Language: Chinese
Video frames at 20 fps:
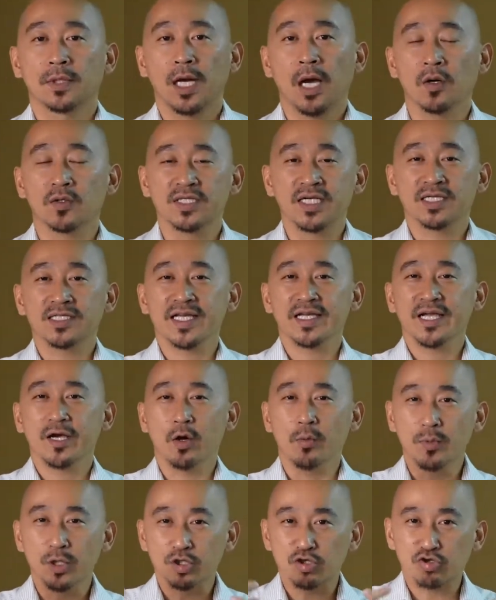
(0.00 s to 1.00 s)
好像在给
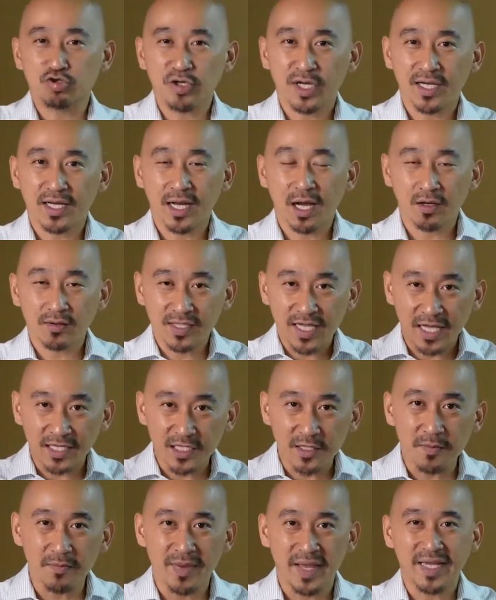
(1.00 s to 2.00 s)
我们宣告它
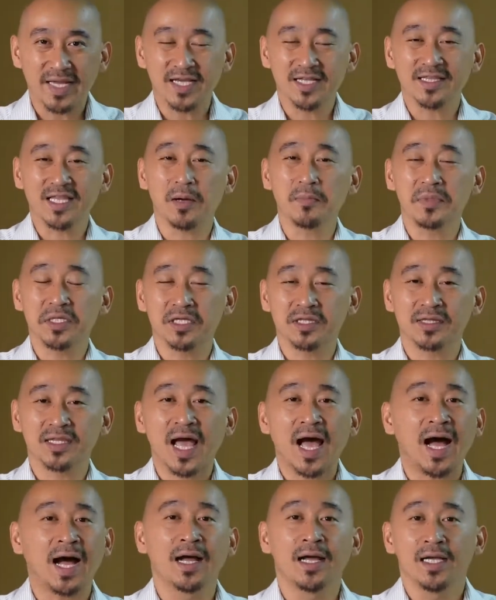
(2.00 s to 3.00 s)
的美跟它们的
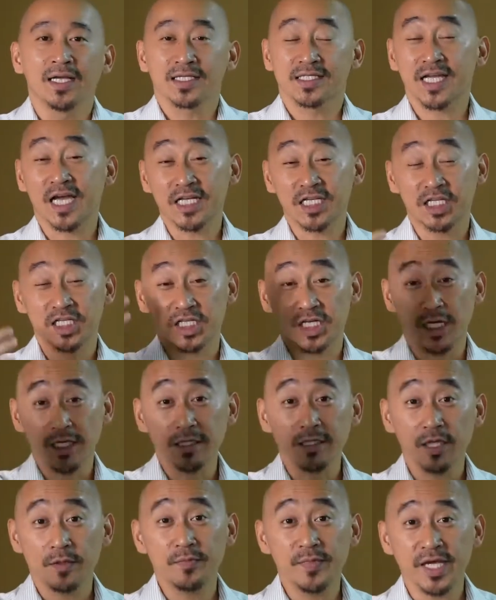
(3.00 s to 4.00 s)
大，在
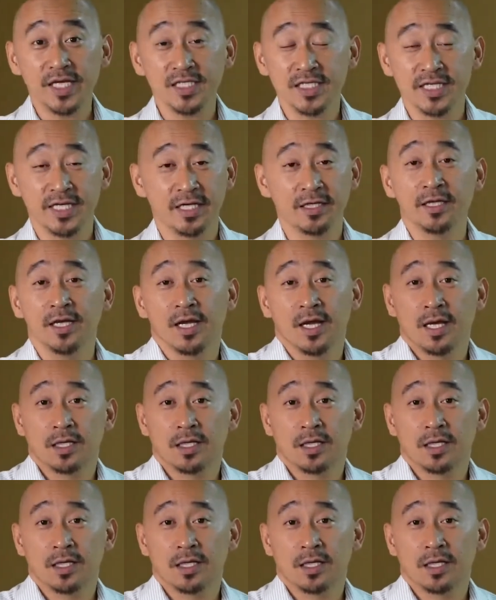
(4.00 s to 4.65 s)
神的面前。